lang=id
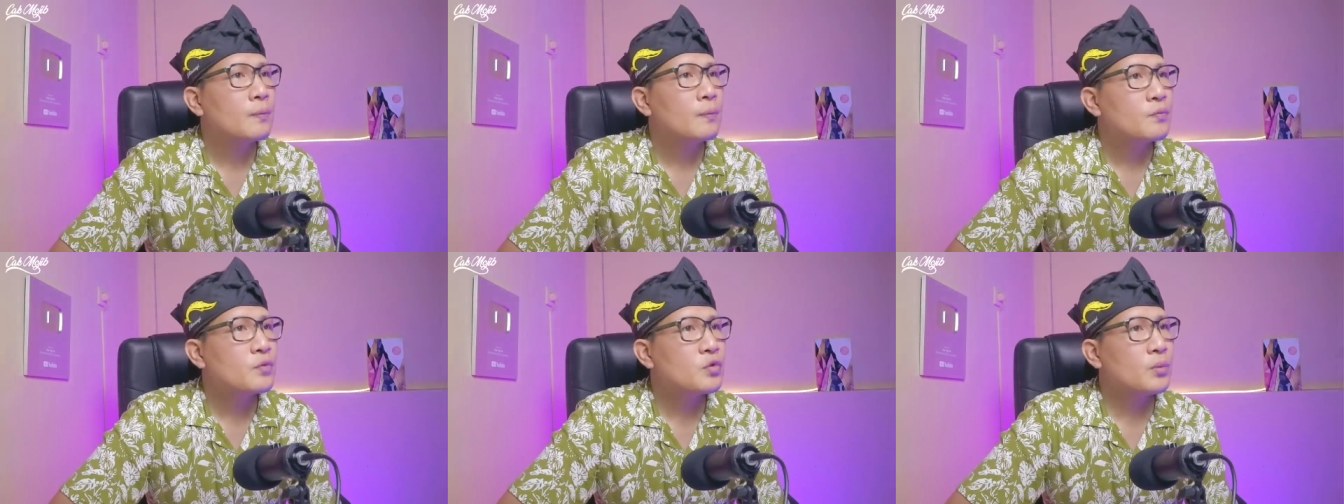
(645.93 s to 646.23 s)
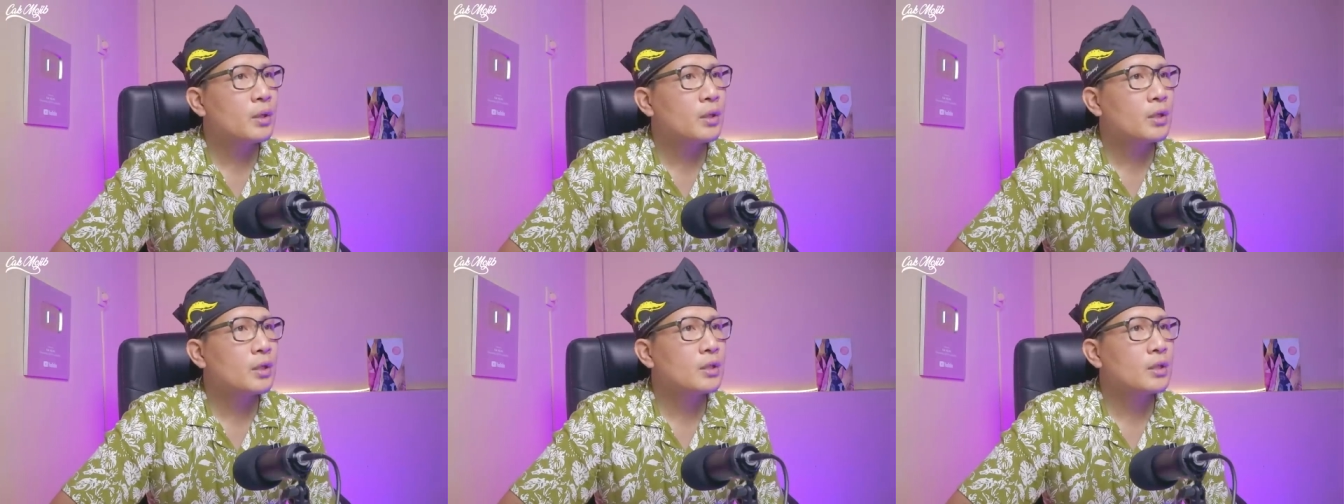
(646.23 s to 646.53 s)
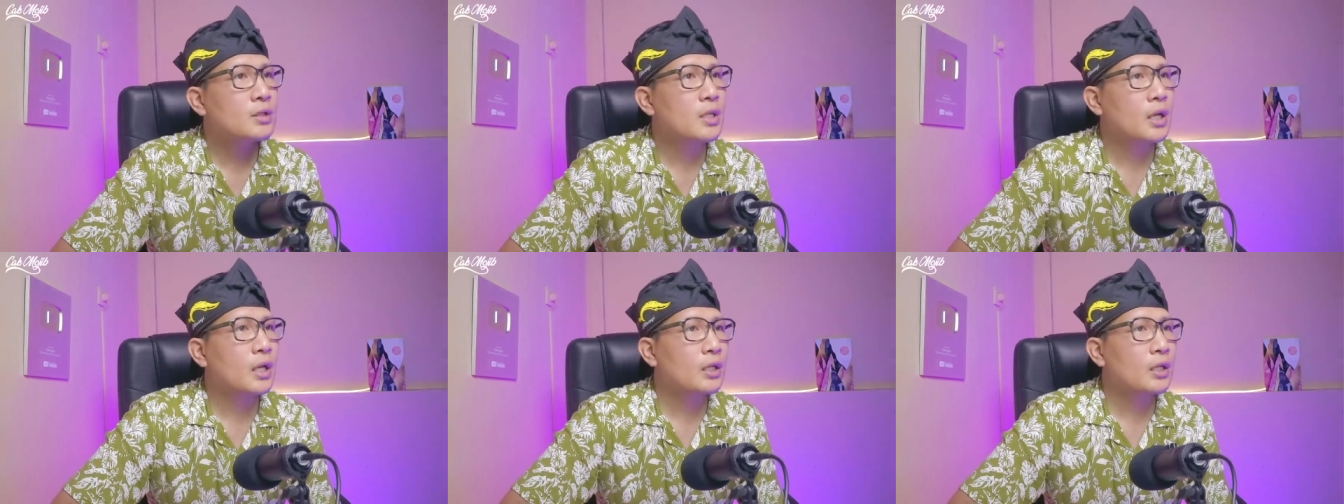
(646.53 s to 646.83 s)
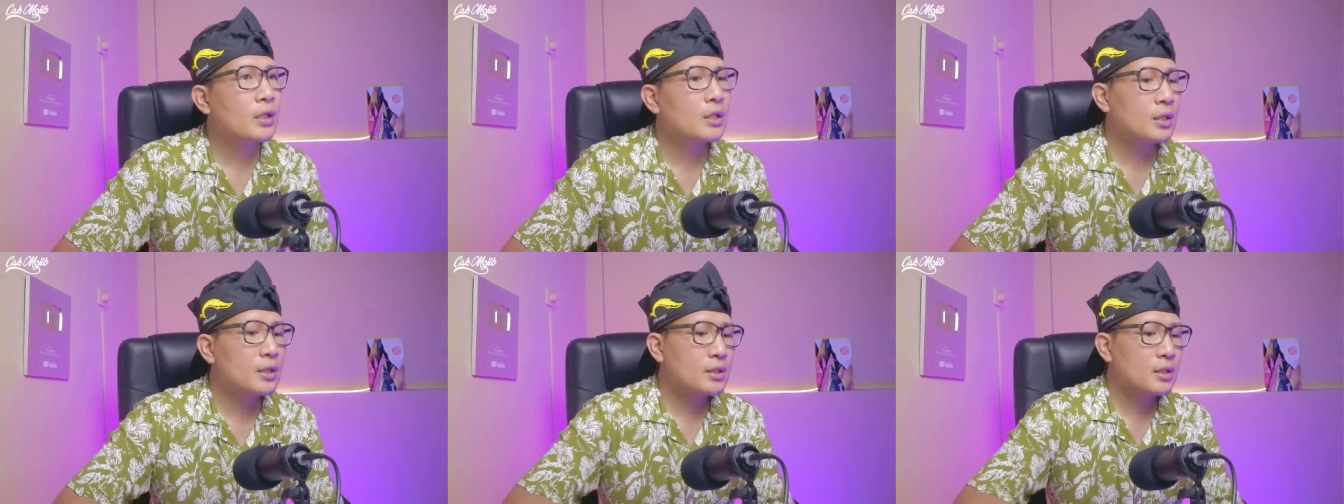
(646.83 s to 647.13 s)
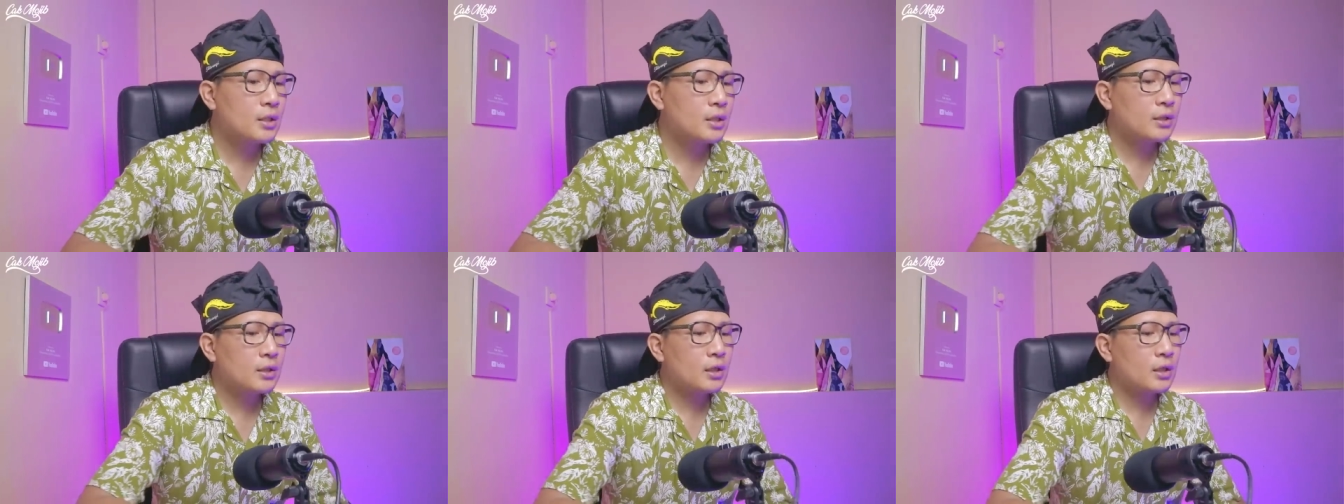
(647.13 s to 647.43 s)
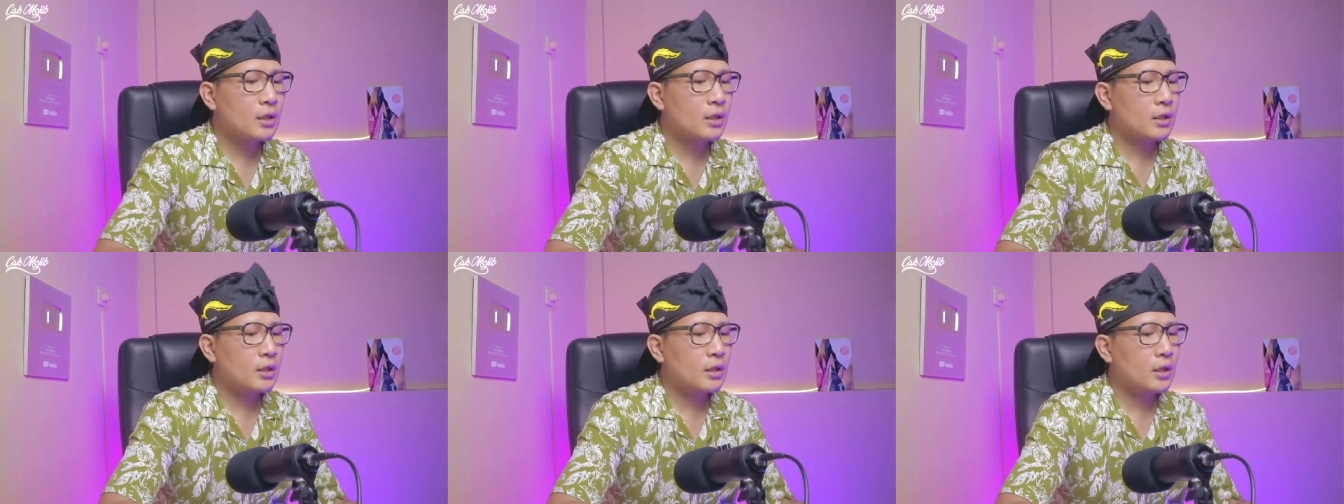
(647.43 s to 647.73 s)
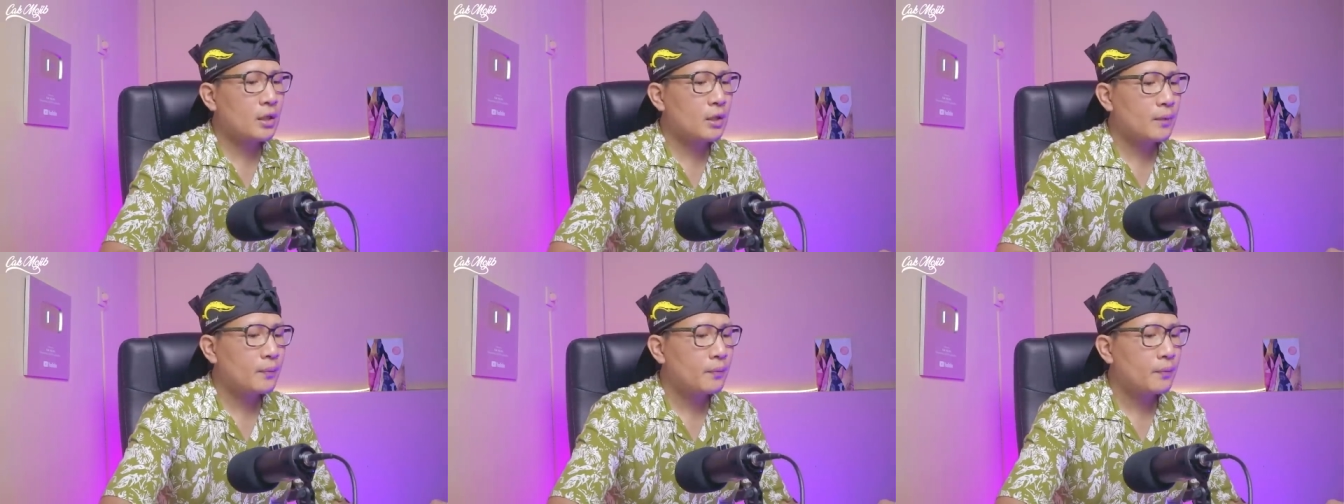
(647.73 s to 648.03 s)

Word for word: Coba kita cari guys di internet ya.